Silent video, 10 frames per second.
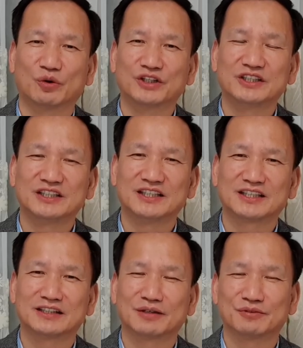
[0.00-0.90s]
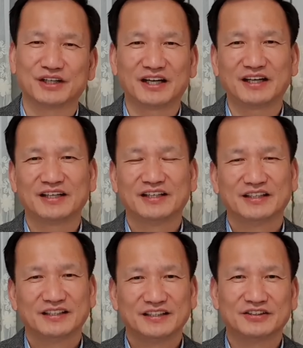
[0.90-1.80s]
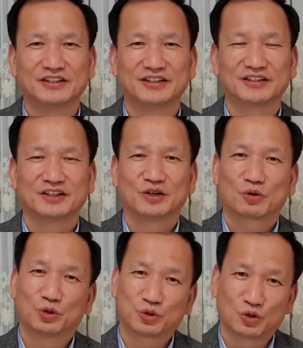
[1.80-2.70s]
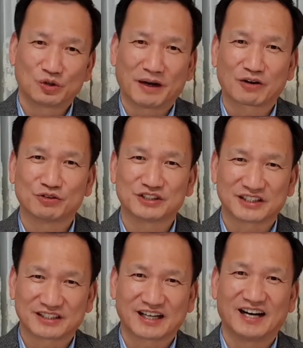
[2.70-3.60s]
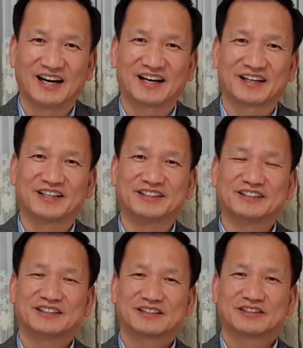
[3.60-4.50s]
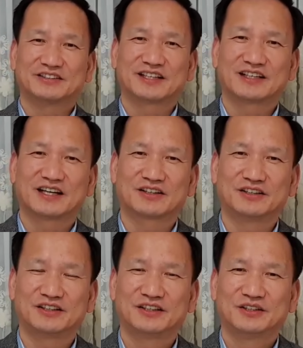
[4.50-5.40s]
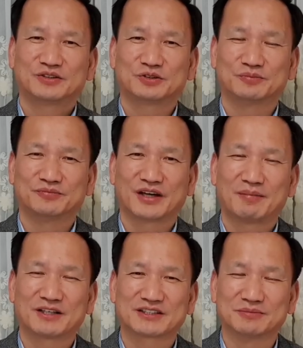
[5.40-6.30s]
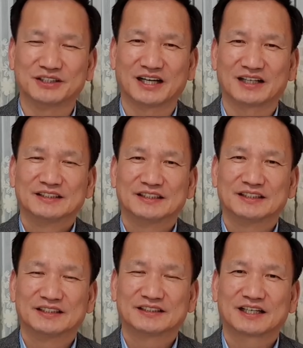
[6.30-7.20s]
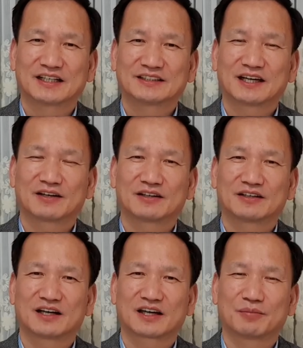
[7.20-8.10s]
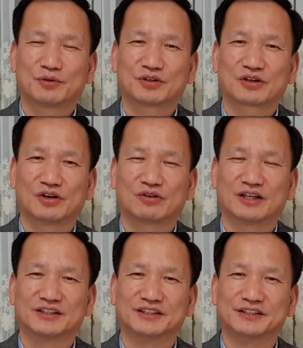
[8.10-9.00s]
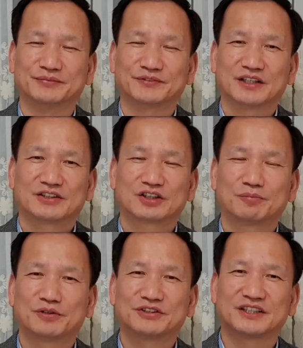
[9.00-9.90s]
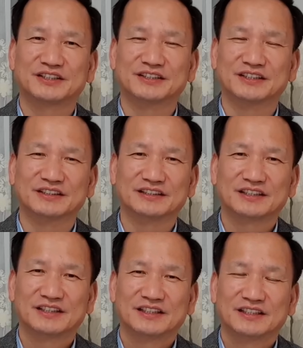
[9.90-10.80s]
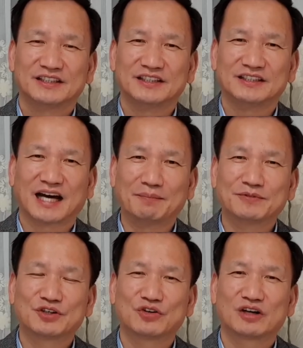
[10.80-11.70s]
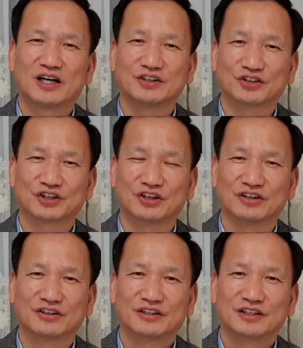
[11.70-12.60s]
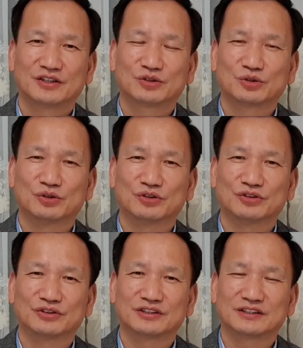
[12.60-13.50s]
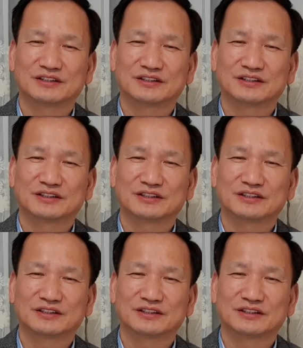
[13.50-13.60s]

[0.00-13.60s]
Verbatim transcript: 원인이 있기 때문에 이런 고통을 받고 있을까라는 그런 생각을 좀 해봤습니다. 어, 제가 생각해 본 결과는 첫 번째는 이 남성과 여성 또